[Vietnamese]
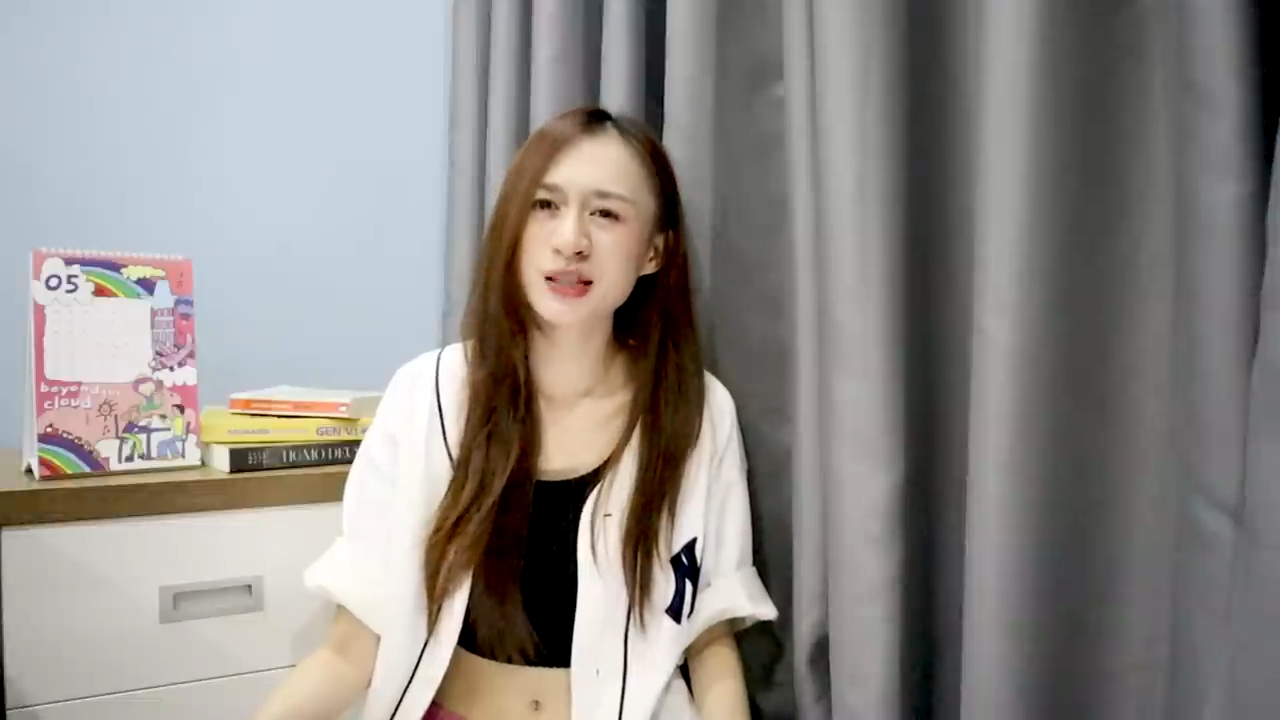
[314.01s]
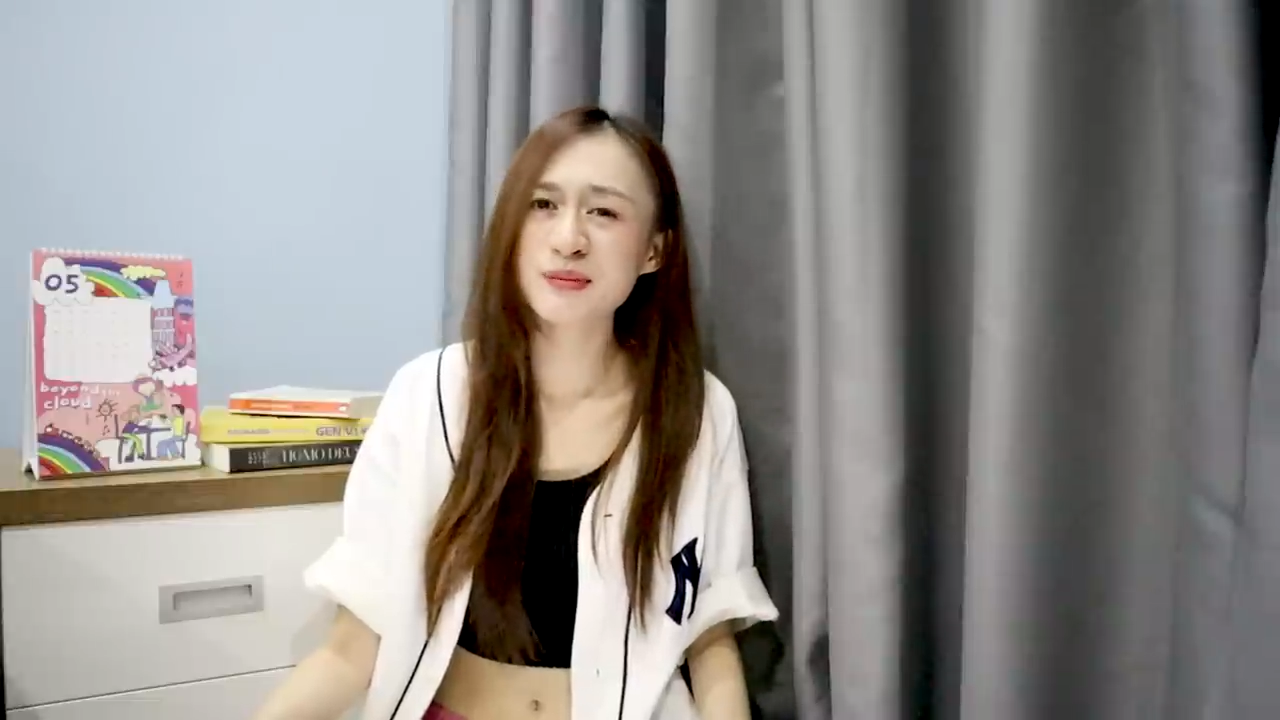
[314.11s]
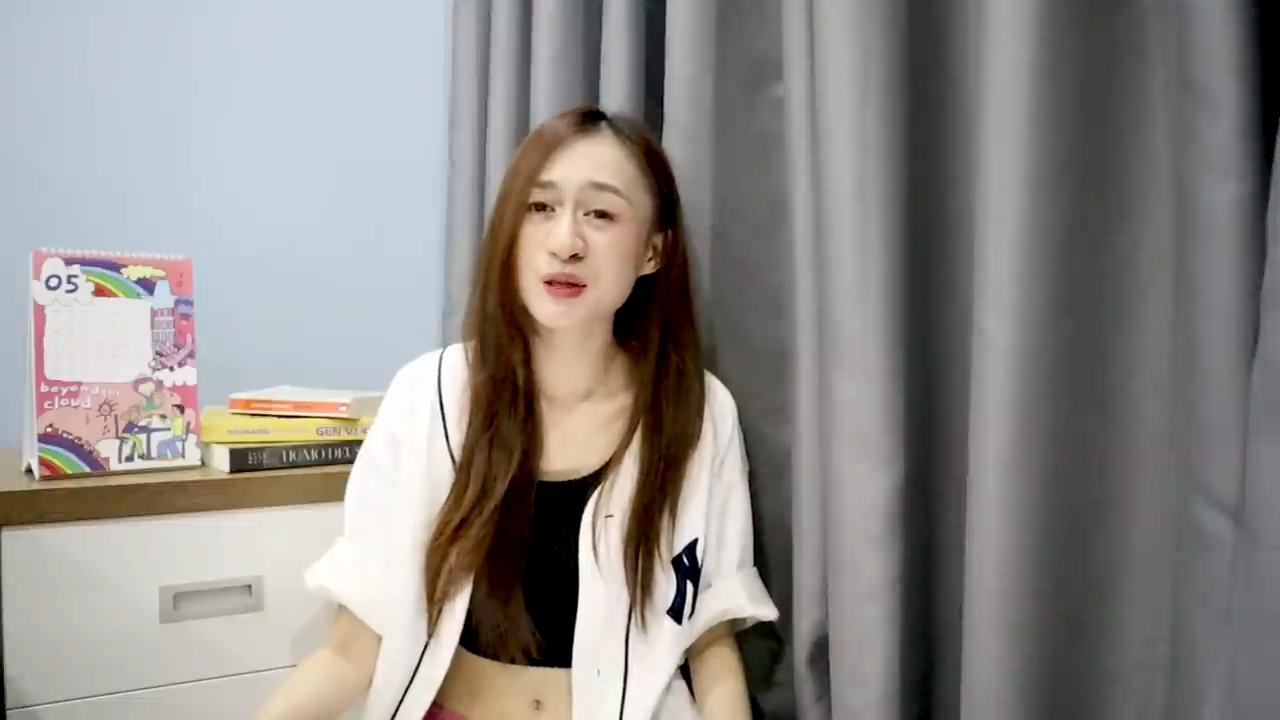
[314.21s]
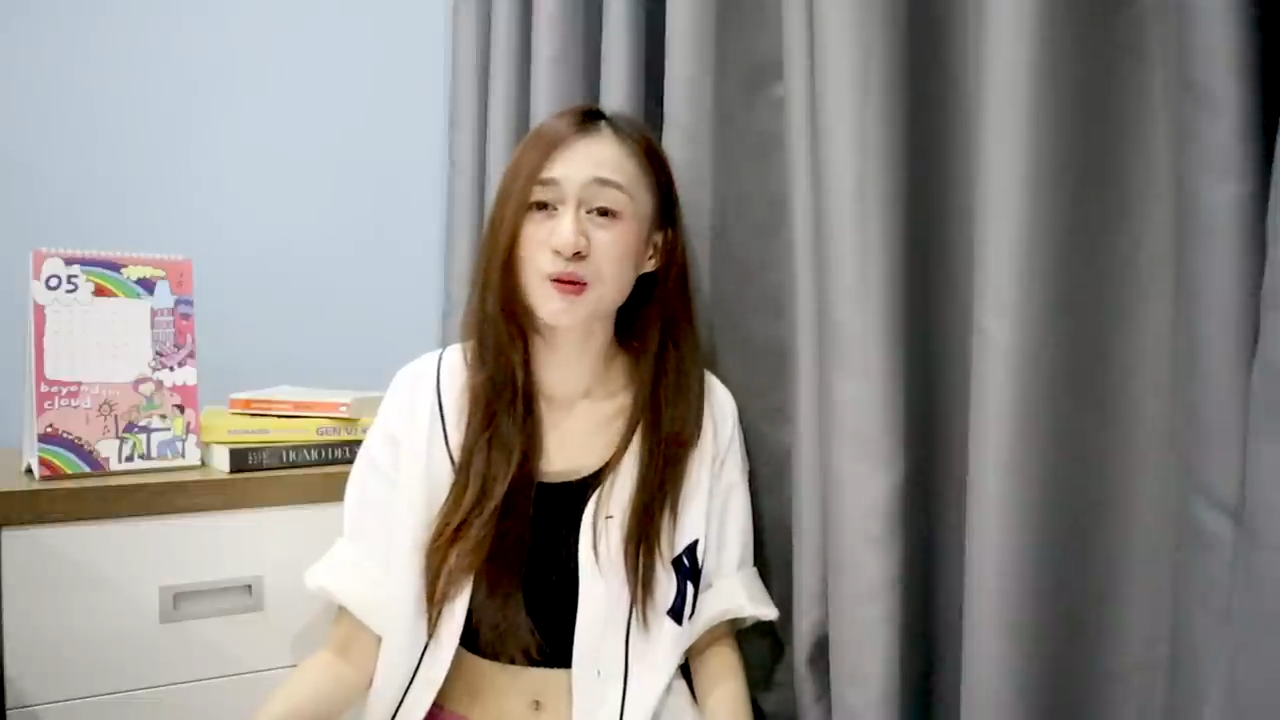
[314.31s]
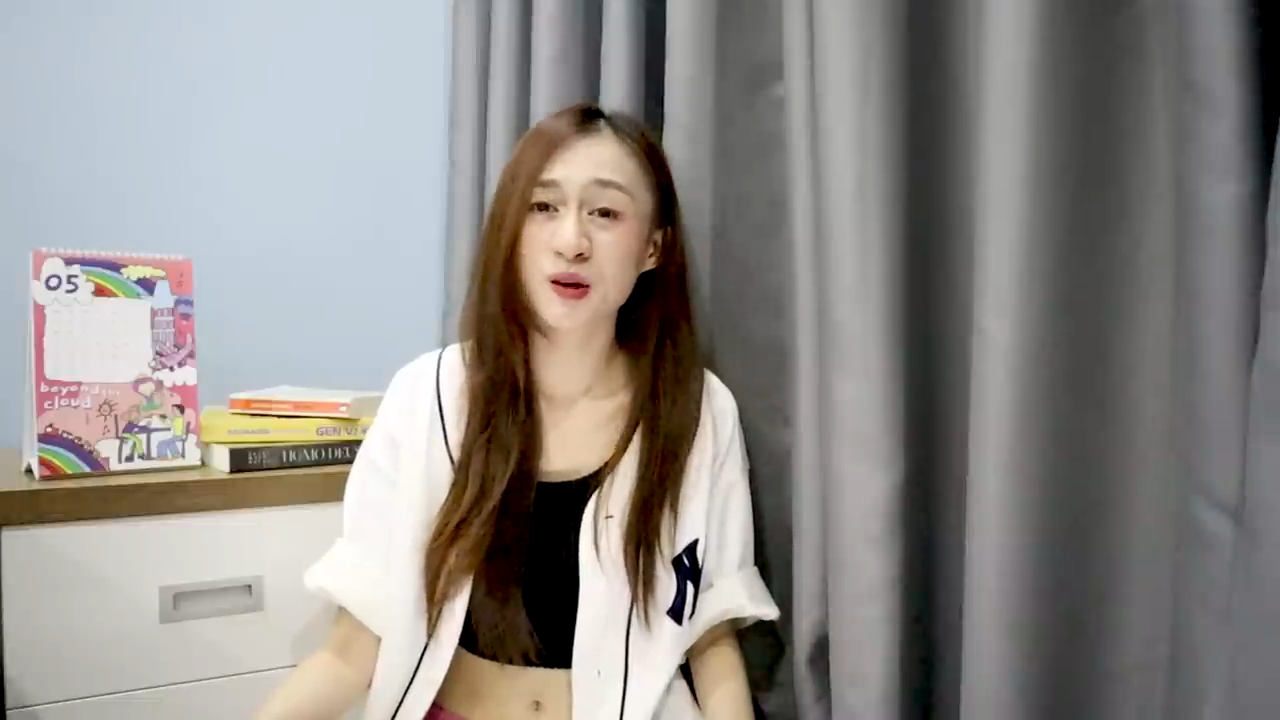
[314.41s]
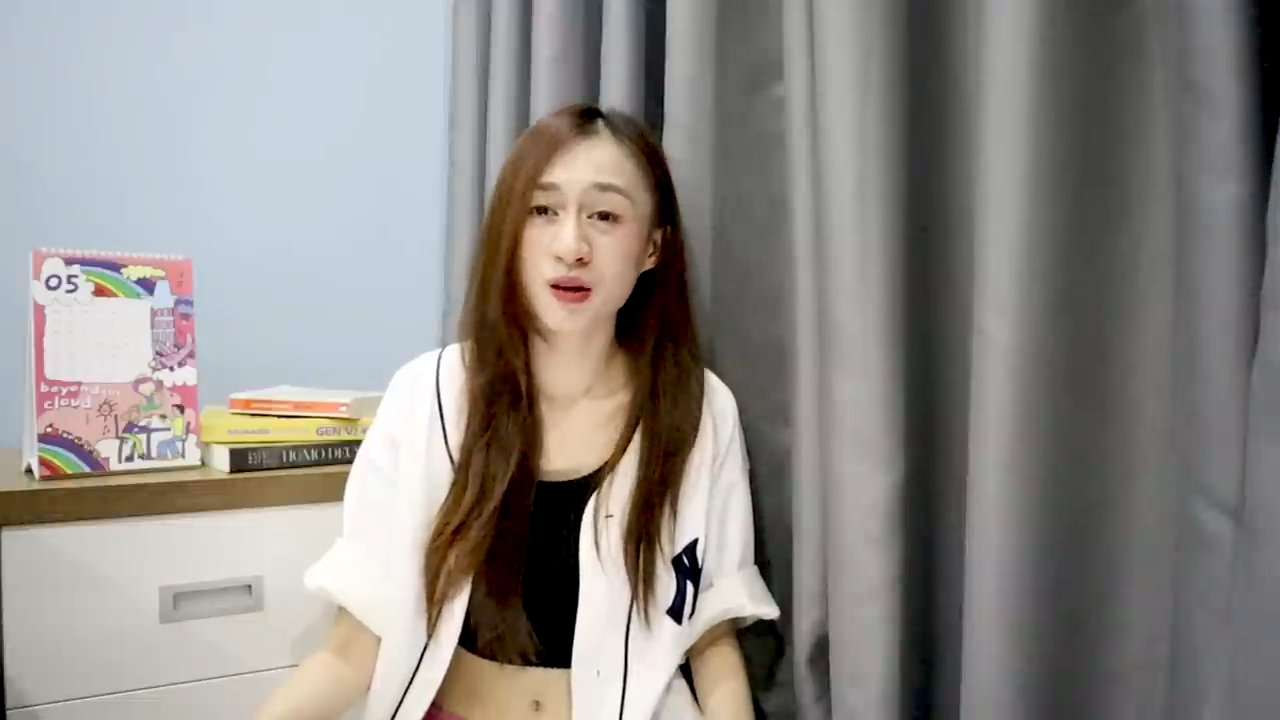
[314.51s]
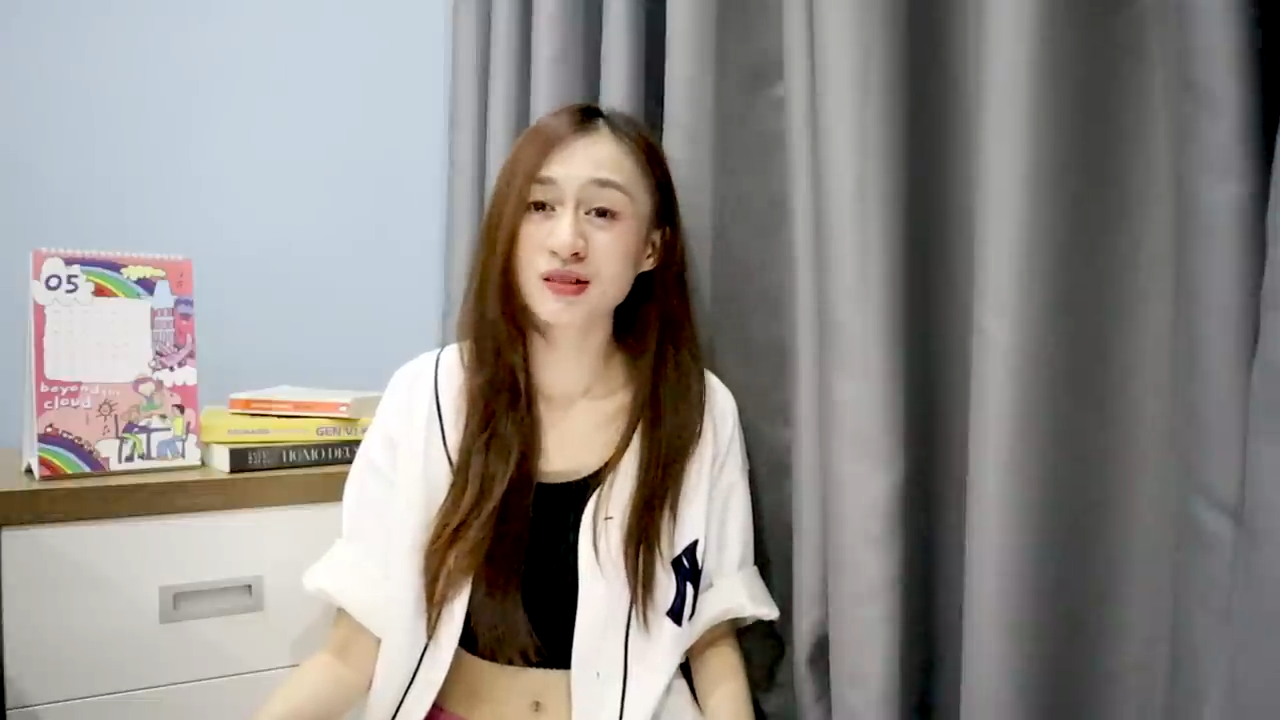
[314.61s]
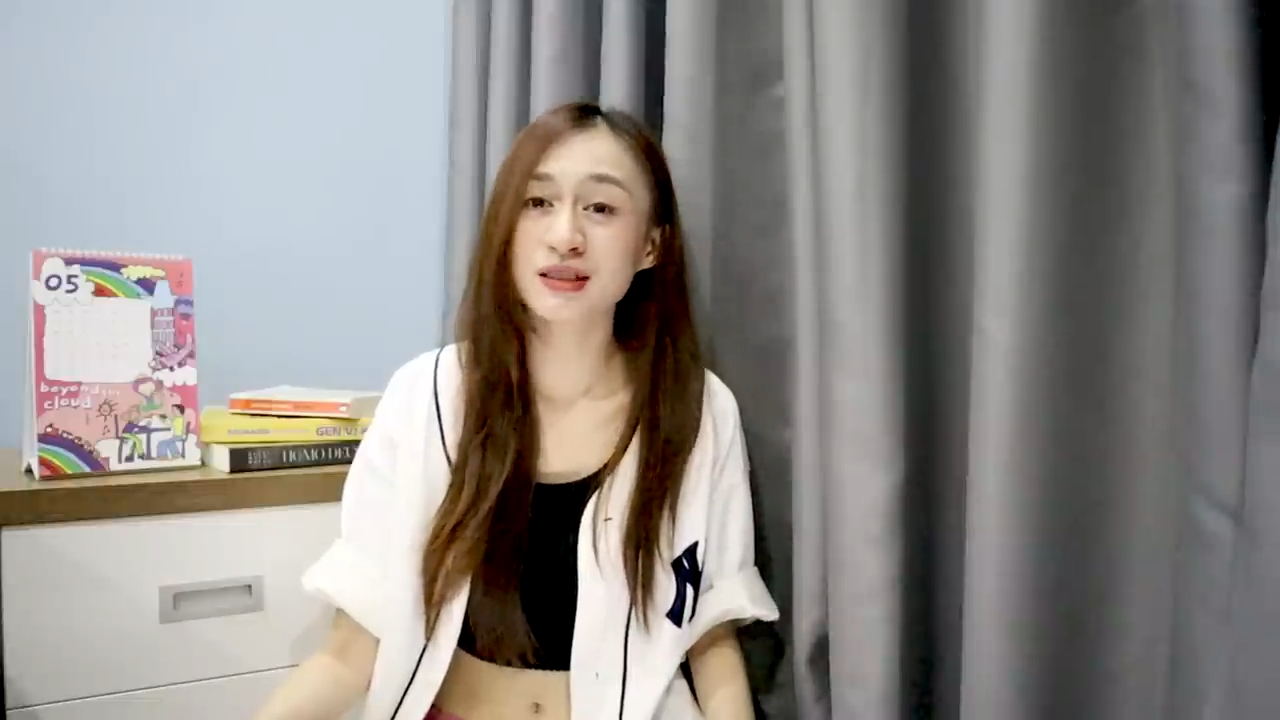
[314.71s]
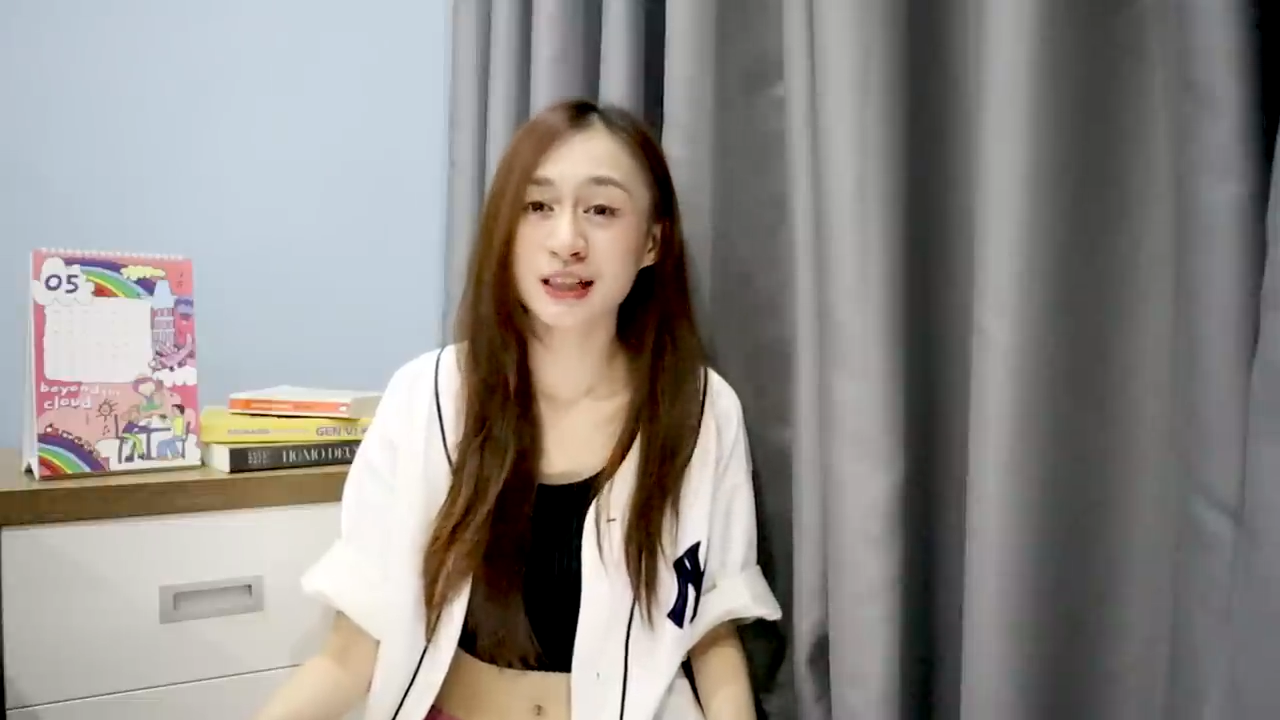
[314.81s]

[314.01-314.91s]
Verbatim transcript: tìm hiểu với con